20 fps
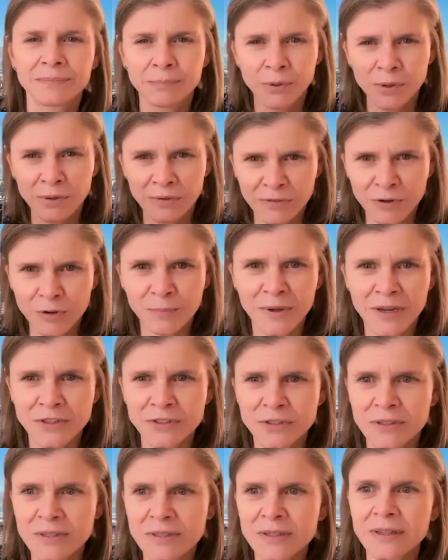
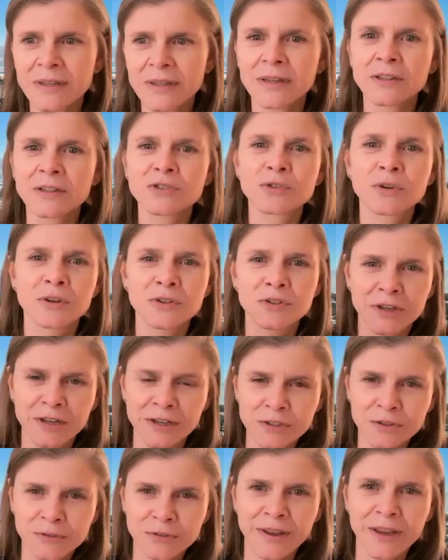Provavelmente sim, de onde que
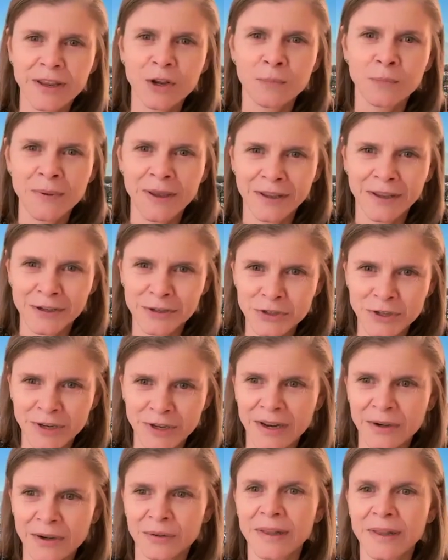eles vêm, como é que eles
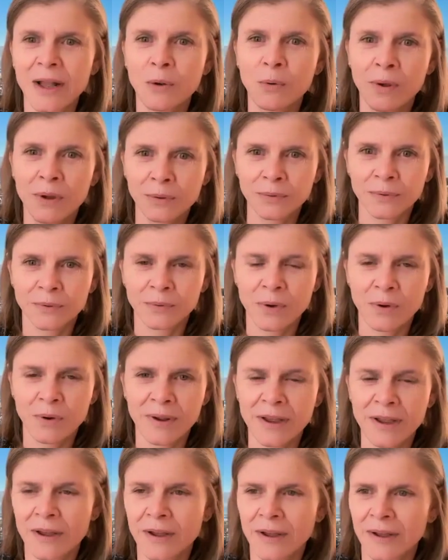chegaram lá, qual, é
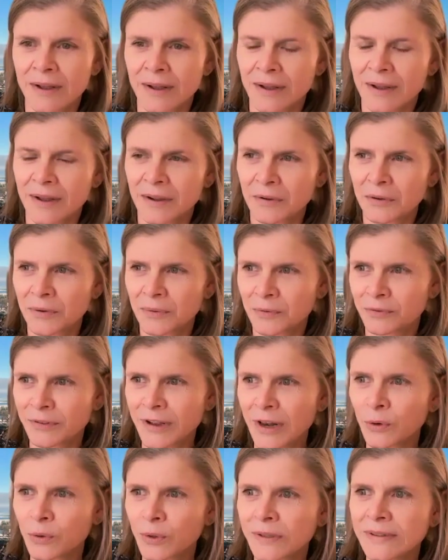qual é a, a, o
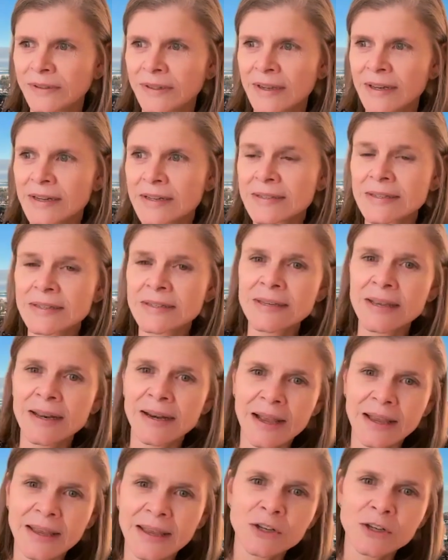valor deles, e
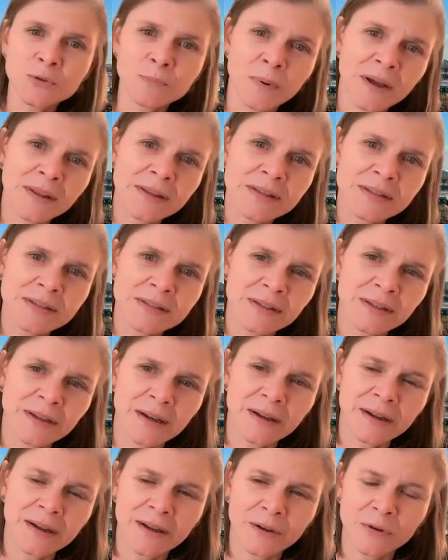será que eles podem
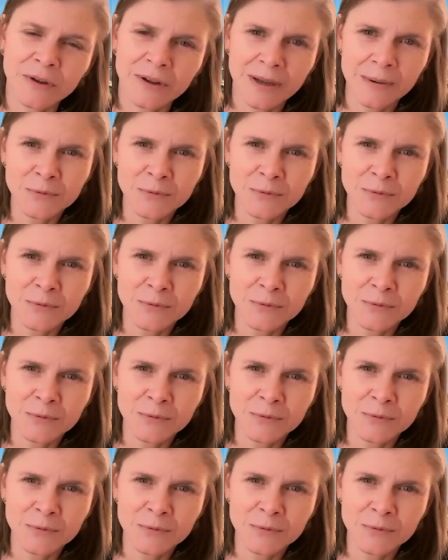ser é,